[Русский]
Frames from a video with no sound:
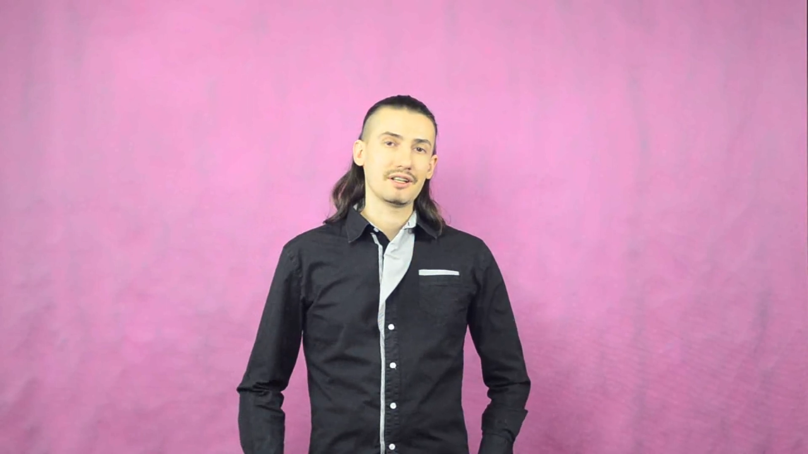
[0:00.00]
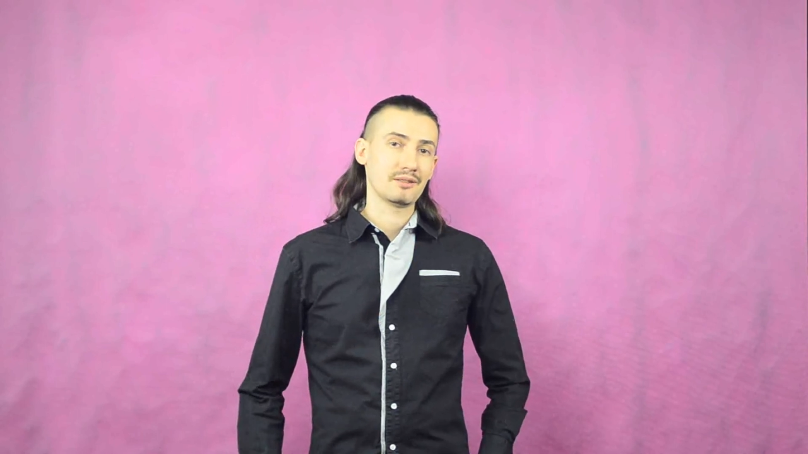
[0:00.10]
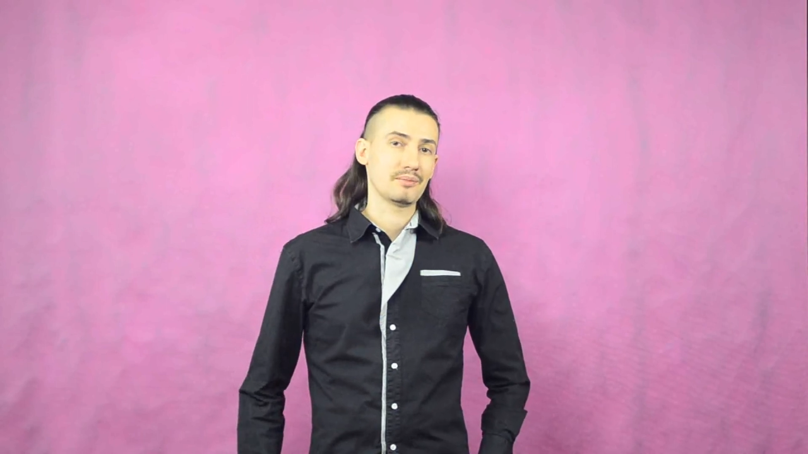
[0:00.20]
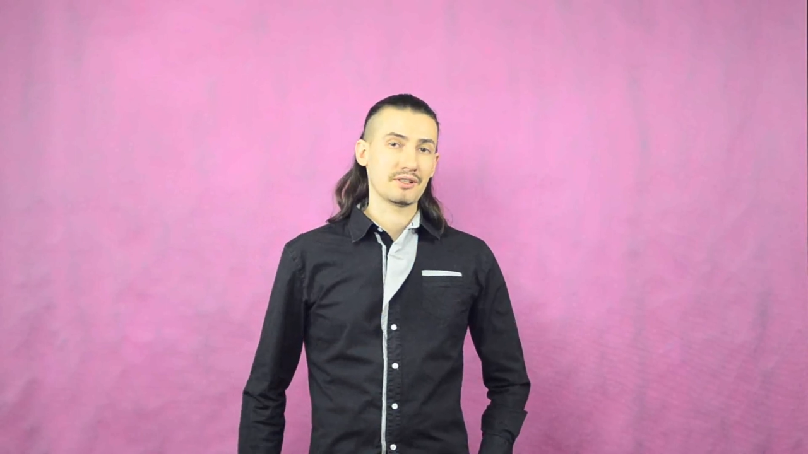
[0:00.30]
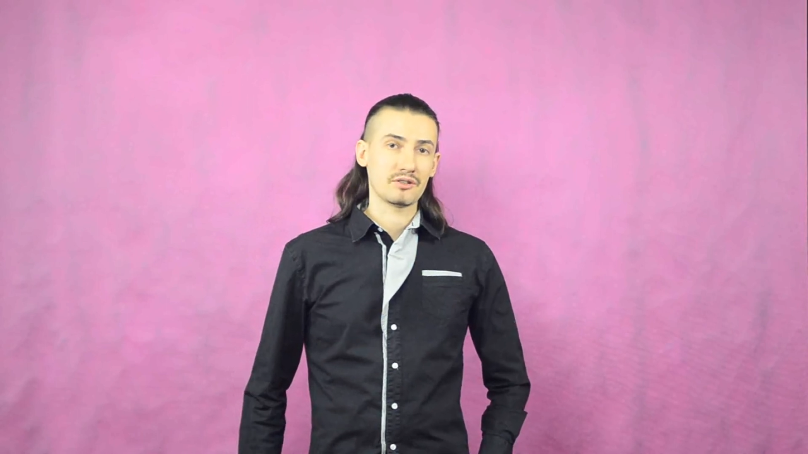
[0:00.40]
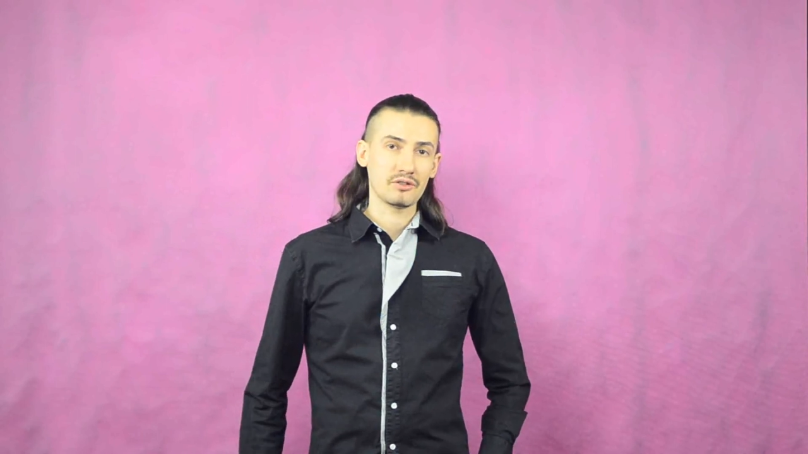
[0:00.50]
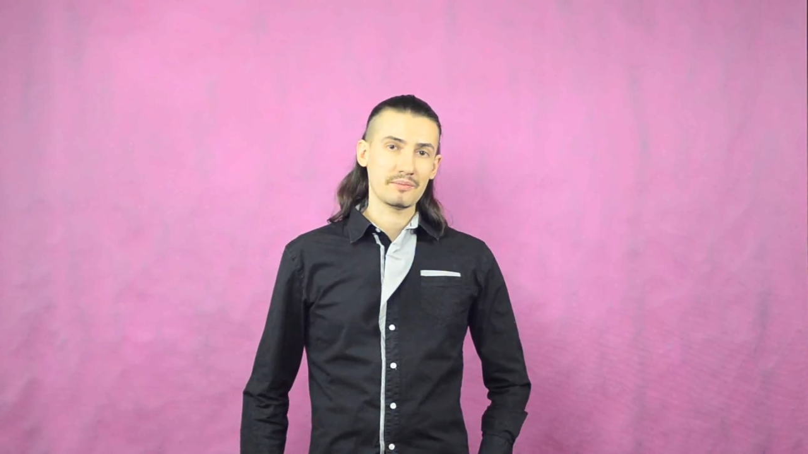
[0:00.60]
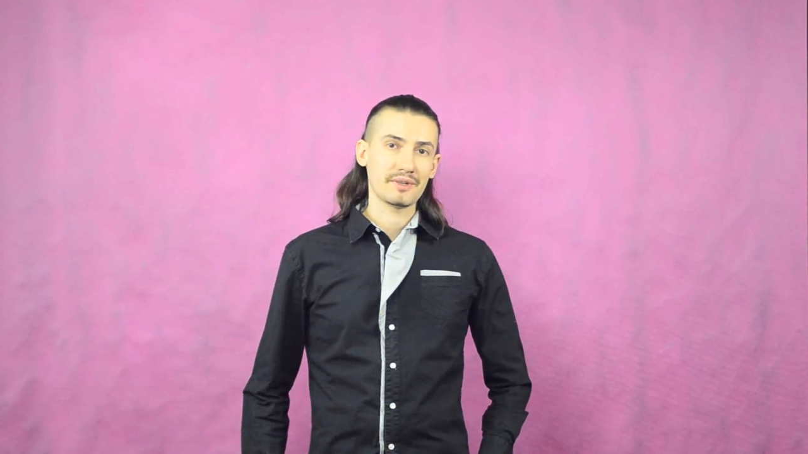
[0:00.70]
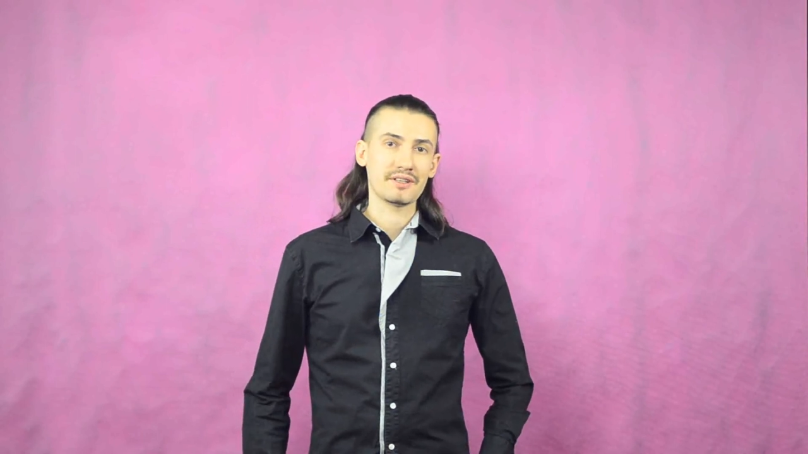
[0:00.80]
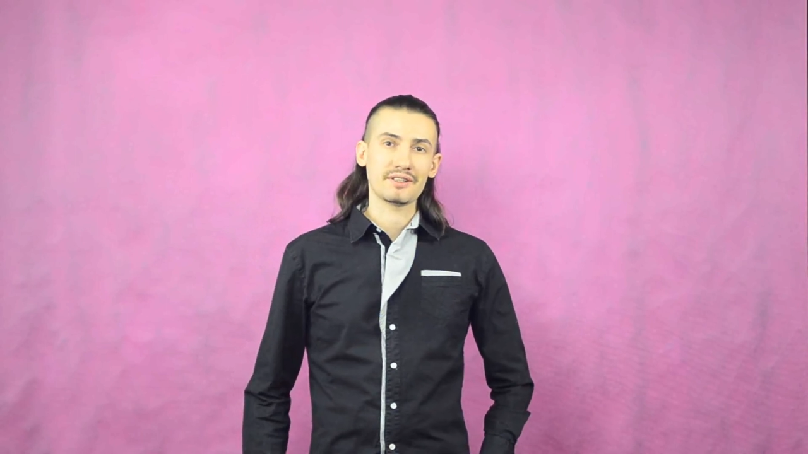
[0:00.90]
от простой
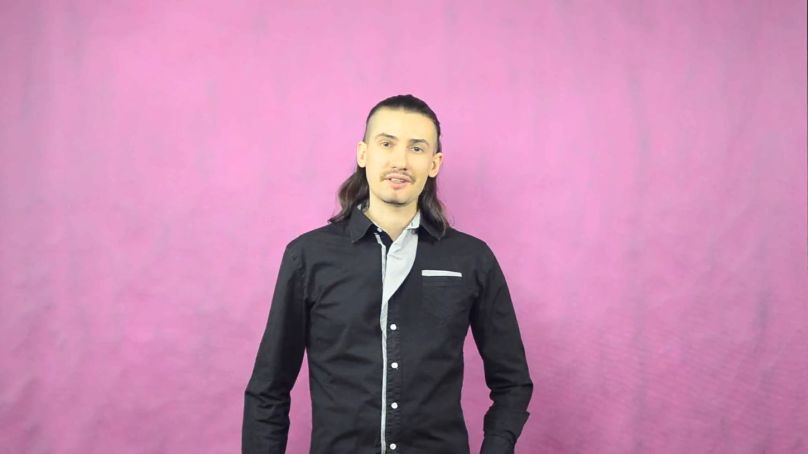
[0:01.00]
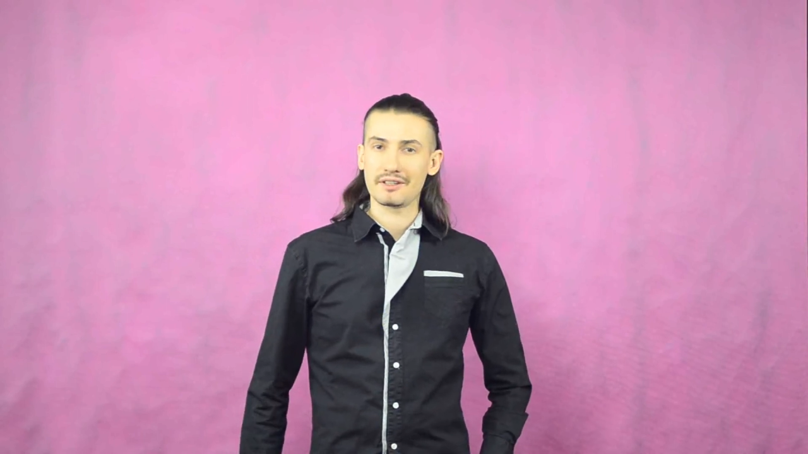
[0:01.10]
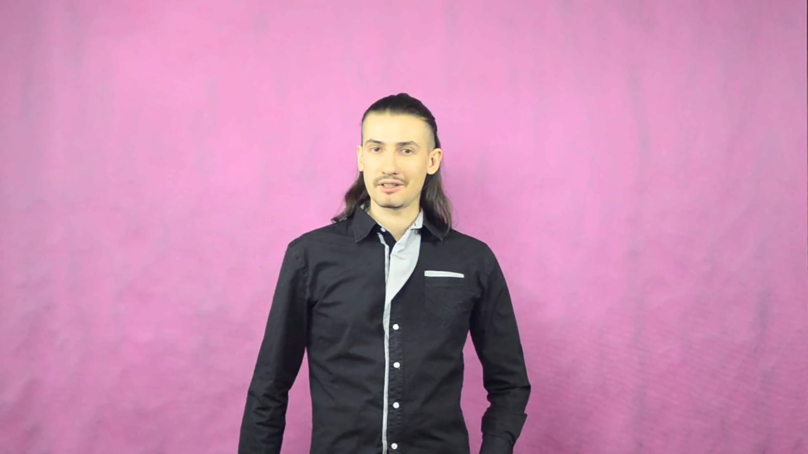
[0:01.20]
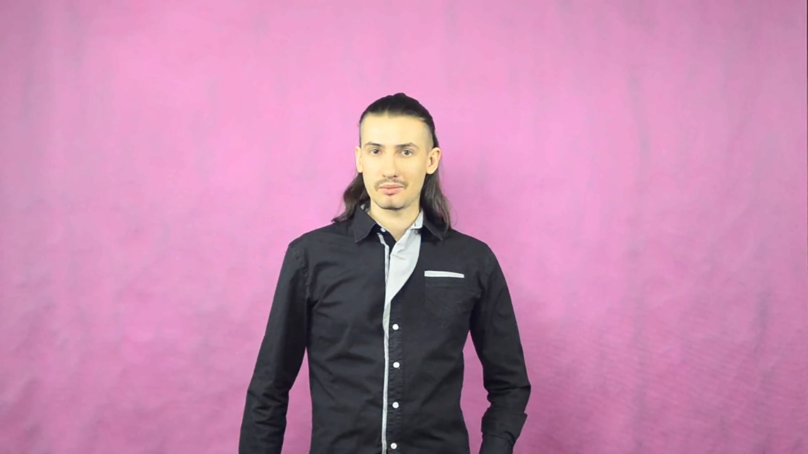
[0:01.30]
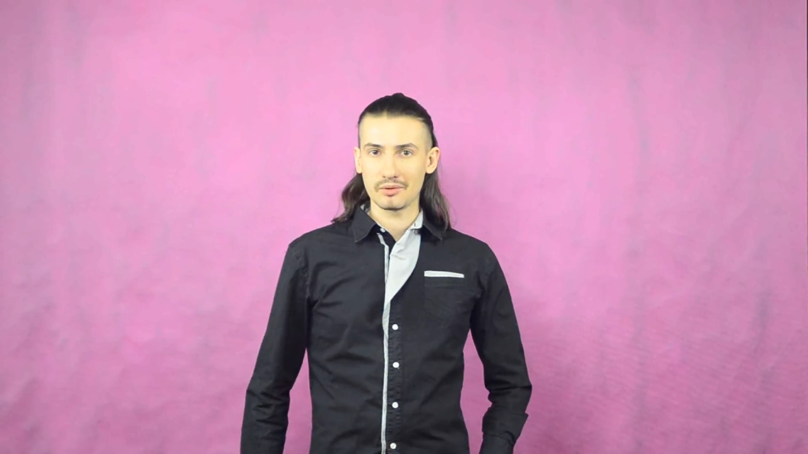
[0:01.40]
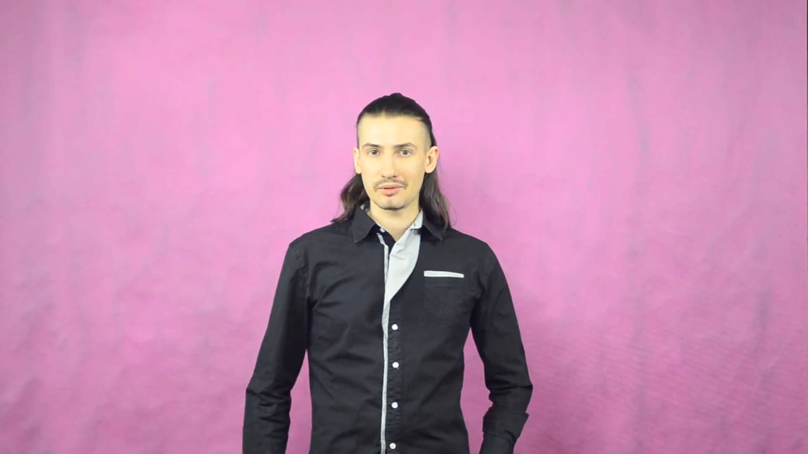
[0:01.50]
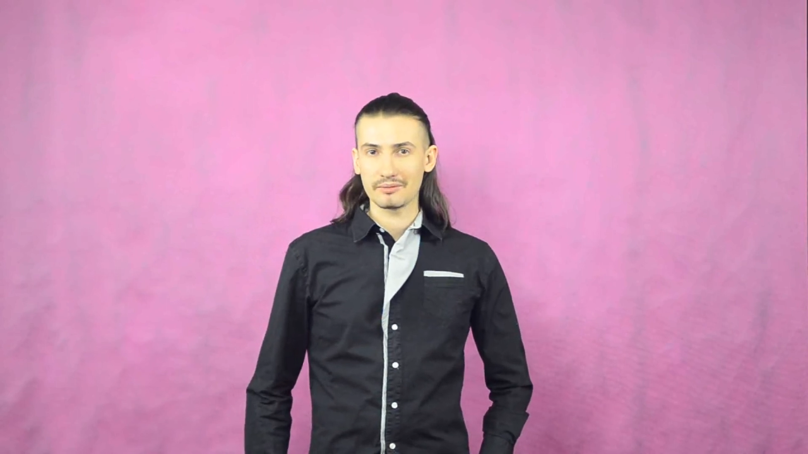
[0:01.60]
поездки на работу.